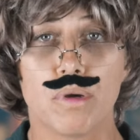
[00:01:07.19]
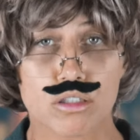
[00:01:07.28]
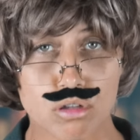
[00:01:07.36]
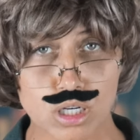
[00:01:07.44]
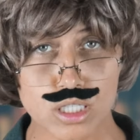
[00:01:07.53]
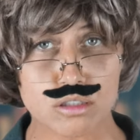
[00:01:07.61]

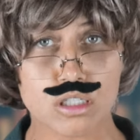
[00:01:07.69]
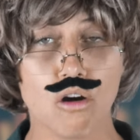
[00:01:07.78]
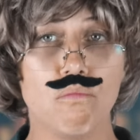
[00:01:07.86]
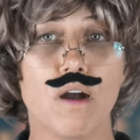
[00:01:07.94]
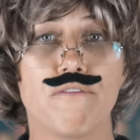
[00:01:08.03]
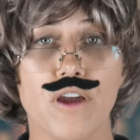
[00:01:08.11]
Personas
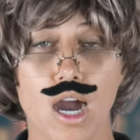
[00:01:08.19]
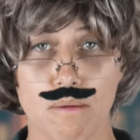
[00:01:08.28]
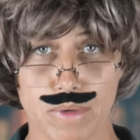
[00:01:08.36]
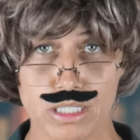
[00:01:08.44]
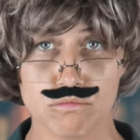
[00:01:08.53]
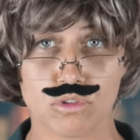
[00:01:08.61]
são uma
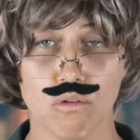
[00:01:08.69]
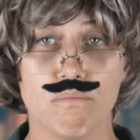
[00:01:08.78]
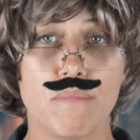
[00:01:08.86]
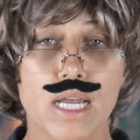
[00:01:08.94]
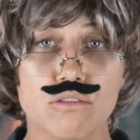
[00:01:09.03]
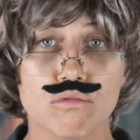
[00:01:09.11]
ferramenta ou
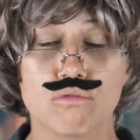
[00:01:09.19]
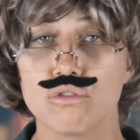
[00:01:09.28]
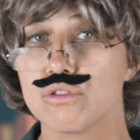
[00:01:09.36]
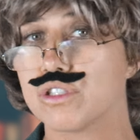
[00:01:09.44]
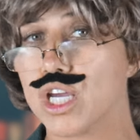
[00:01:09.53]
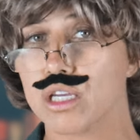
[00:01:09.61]
método
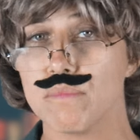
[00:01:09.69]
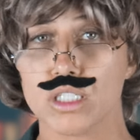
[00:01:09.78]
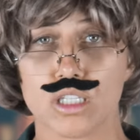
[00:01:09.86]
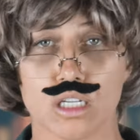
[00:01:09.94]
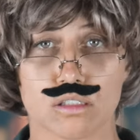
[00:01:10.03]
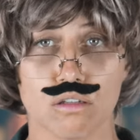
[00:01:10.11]
de
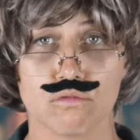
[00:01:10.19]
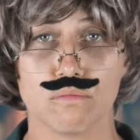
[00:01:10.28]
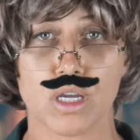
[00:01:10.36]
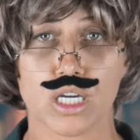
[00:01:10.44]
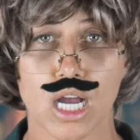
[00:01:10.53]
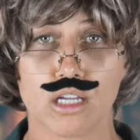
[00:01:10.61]
segmentação
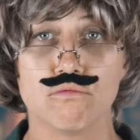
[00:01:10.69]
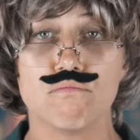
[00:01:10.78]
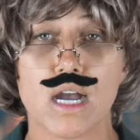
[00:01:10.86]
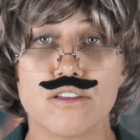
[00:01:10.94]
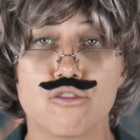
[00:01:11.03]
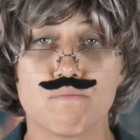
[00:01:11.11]
de mercado
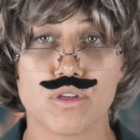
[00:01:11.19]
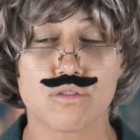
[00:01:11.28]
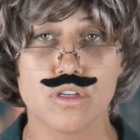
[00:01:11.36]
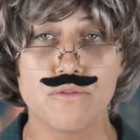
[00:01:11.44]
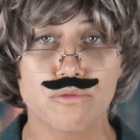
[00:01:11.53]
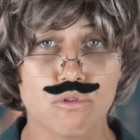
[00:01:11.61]
mais
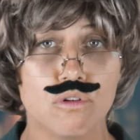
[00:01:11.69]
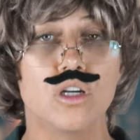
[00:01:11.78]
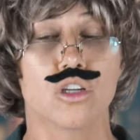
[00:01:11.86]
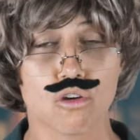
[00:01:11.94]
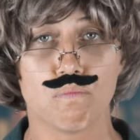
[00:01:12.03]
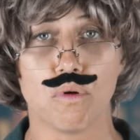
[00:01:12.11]
específico
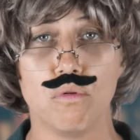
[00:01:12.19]
que o